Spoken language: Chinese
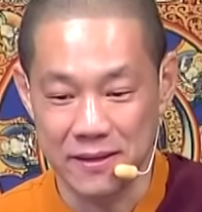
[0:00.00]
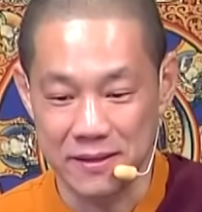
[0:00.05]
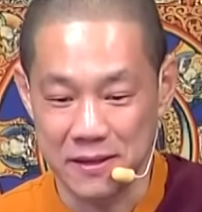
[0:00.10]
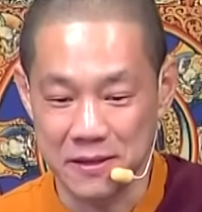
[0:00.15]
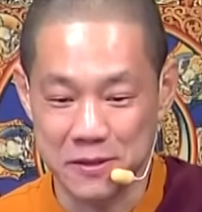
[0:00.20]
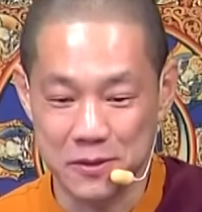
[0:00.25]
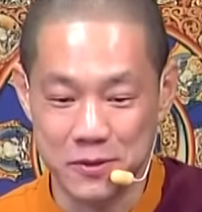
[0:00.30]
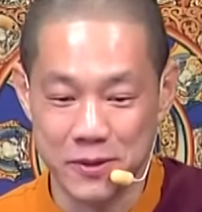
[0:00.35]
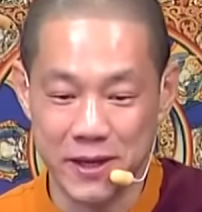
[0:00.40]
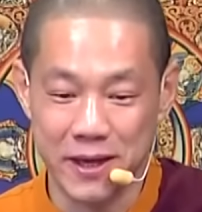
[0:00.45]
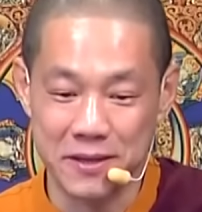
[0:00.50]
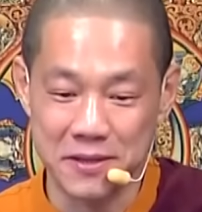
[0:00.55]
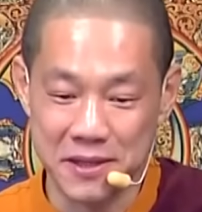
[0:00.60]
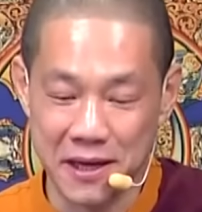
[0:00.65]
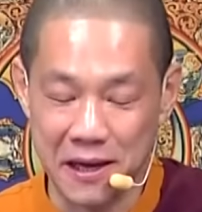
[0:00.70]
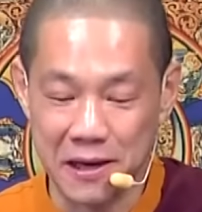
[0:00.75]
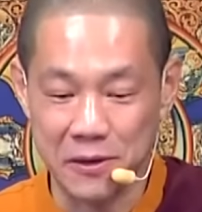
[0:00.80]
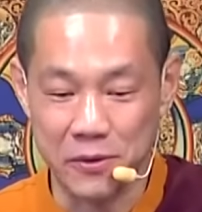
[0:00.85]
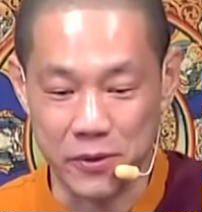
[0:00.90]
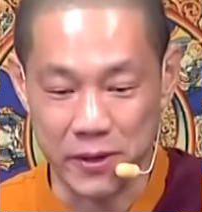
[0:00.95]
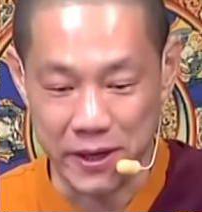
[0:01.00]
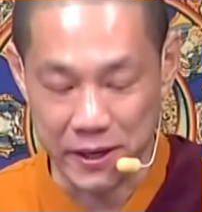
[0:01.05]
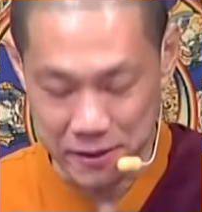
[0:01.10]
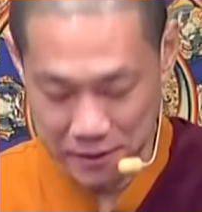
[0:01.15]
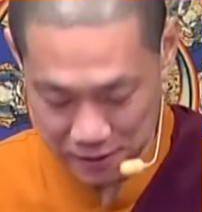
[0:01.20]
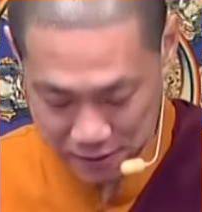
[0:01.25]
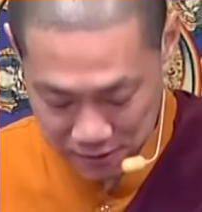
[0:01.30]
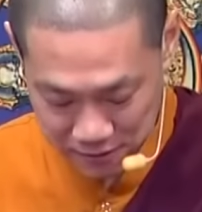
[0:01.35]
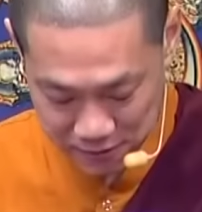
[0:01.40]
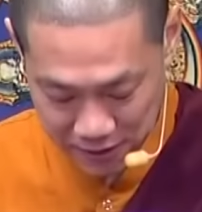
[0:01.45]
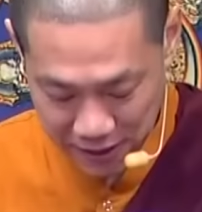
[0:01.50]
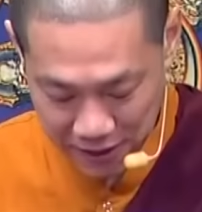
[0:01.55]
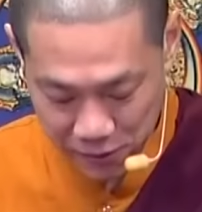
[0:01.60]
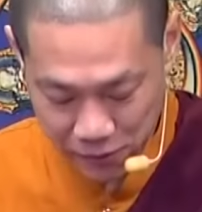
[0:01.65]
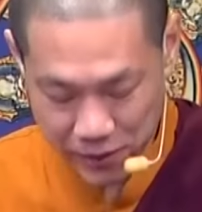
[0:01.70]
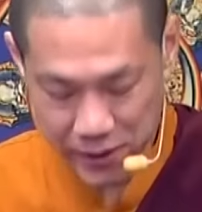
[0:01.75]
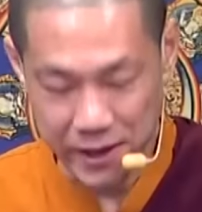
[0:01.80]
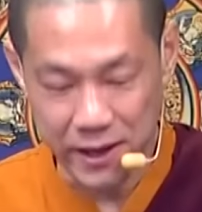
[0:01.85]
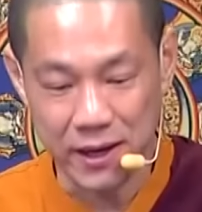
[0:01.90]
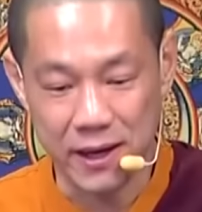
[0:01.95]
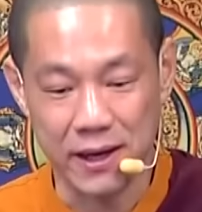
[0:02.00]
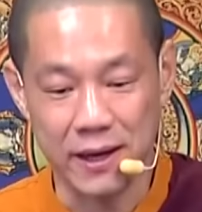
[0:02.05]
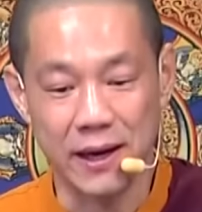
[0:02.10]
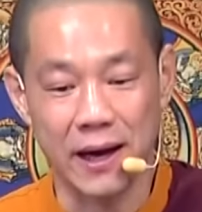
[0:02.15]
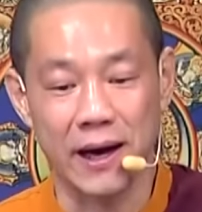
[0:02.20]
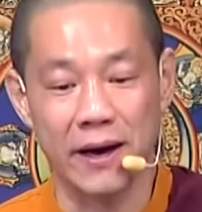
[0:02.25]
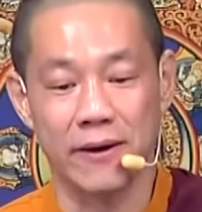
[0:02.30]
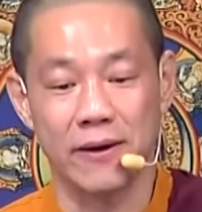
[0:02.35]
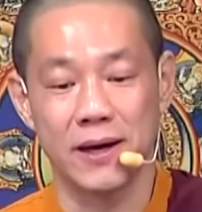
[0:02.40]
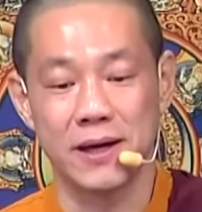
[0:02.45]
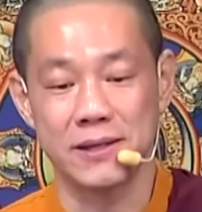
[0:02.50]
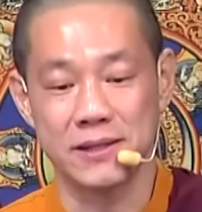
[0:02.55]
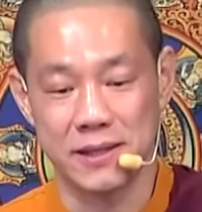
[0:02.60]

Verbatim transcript: 那你说要忏悔，忏悔也很好啊，